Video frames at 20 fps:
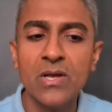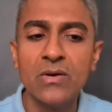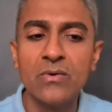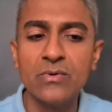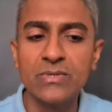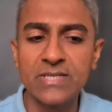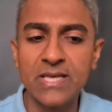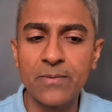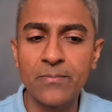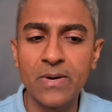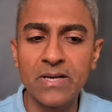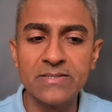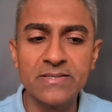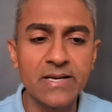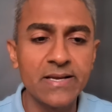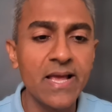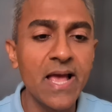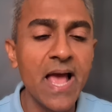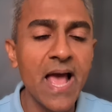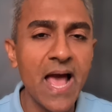उसके बाद
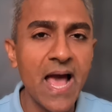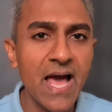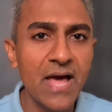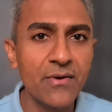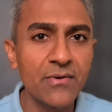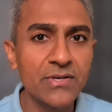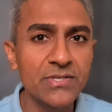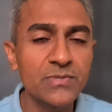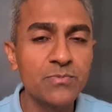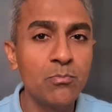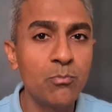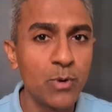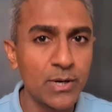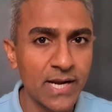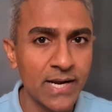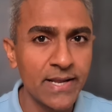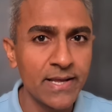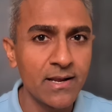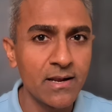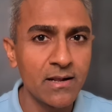जाइए एरोस
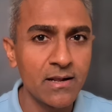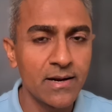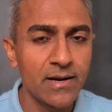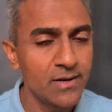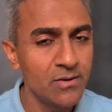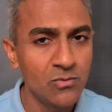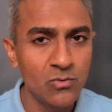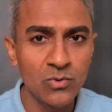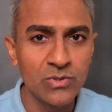बोटानिकल गार्डन